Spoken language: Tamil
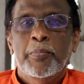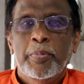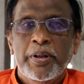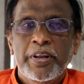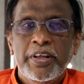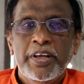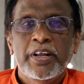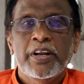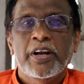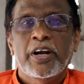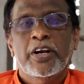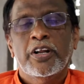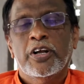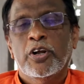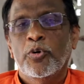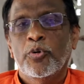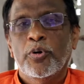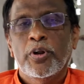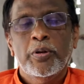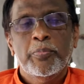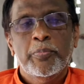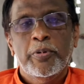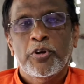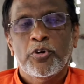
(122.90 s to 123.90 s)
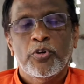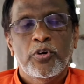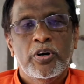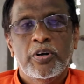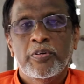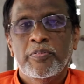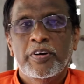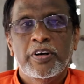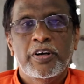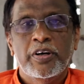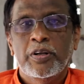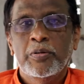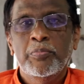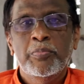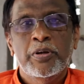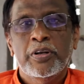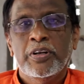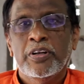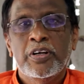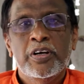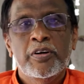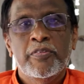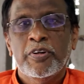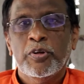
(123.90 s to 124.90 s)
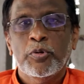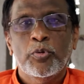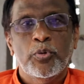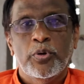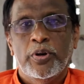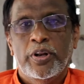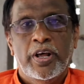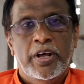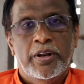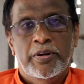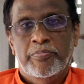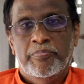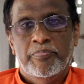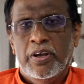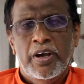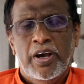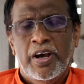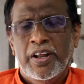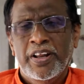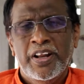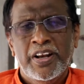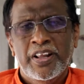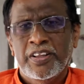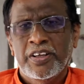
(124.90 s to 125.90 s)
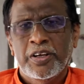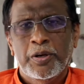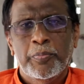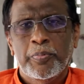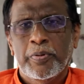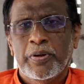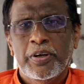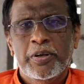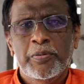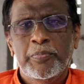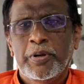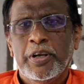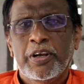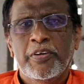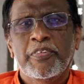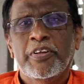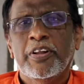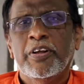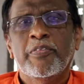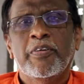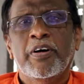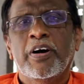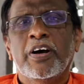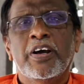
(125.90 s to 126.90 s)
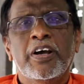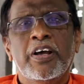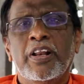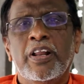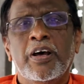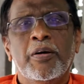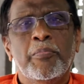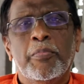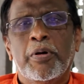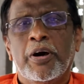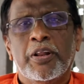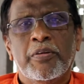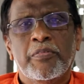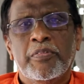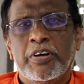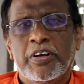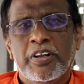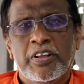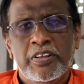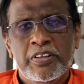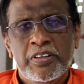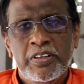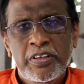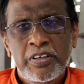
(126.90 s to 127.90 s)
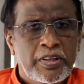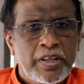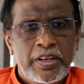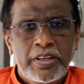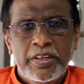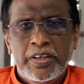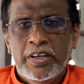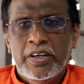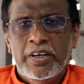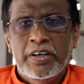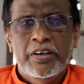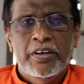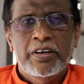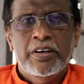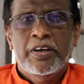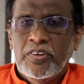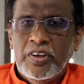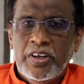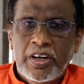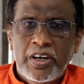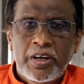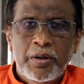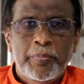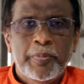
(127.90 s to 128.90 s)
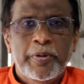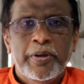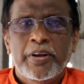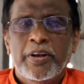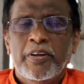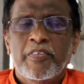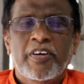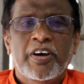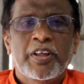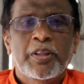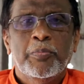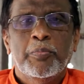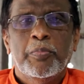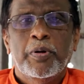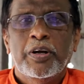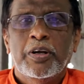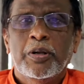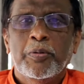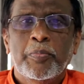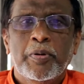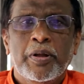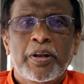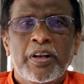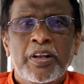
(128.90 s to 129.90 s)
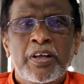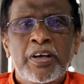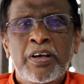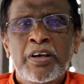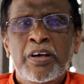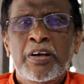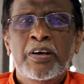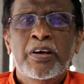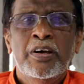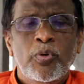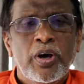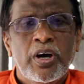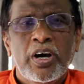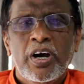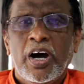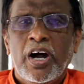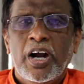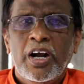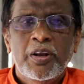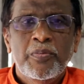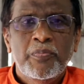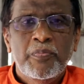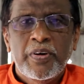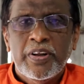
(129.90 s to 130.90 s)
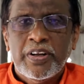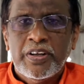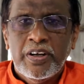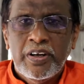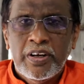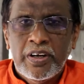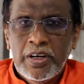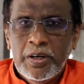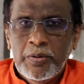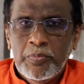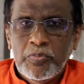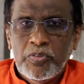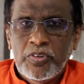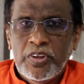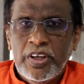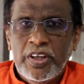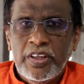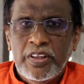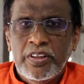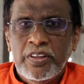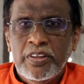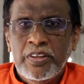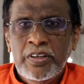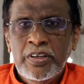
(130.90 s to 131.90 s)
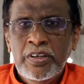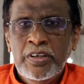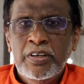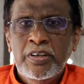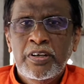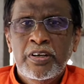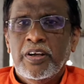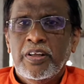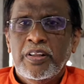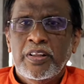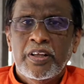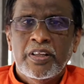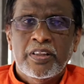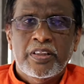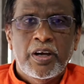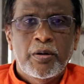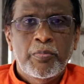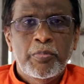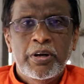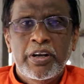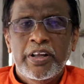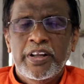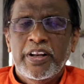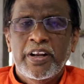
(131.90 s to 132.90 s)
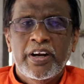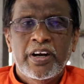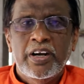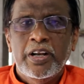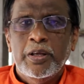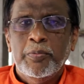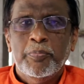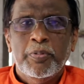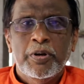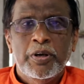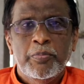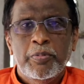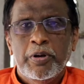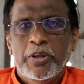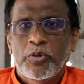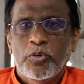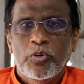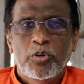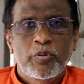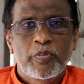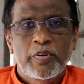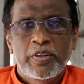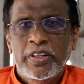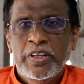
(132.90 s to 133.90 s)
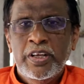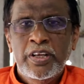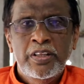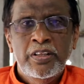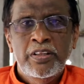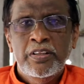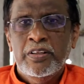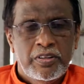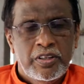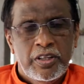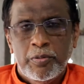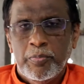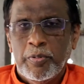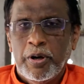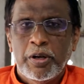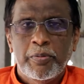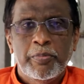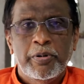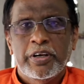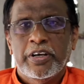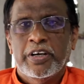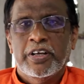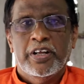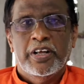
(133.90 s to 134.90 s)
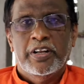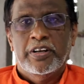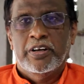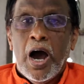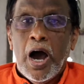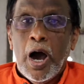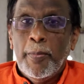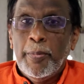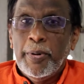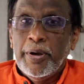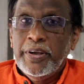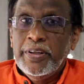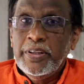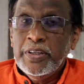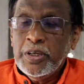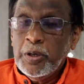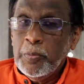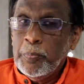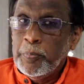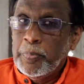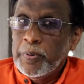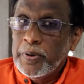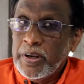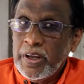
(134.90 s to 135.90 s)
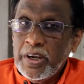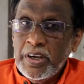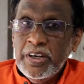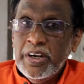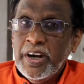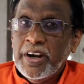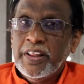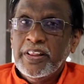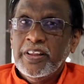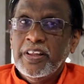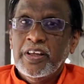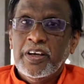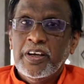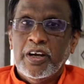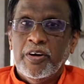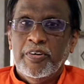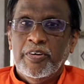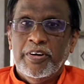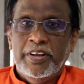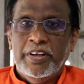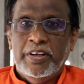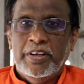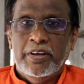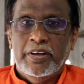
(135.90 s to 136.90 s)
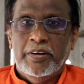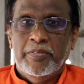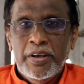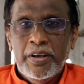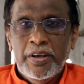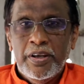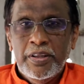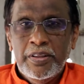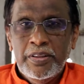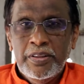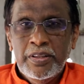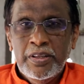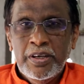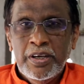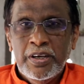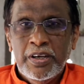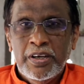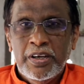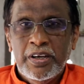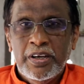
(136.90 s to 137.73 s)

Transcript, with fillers: பெரிய நாடுகளுடன் மேற்கொள்ள வேண்டும் என்று அவர் கூறினார் ஆனால் அதுக்கு பிறகு மிக விரைவாக எல்லாம் மாறிவிட்டது தனிய சிங்கள பேரினவாதம் மட்டுமல்ல உலக ஆளும் வர்க்கங்களும் சேர்ந்து இந்த தமிழ் இன அழிப்பை மேற்கொள்வதை தீர்மானம் எடுக்கிறார் அப்ப இதுக்கு பிறகு நடந்ததை கவனிங்க இந்த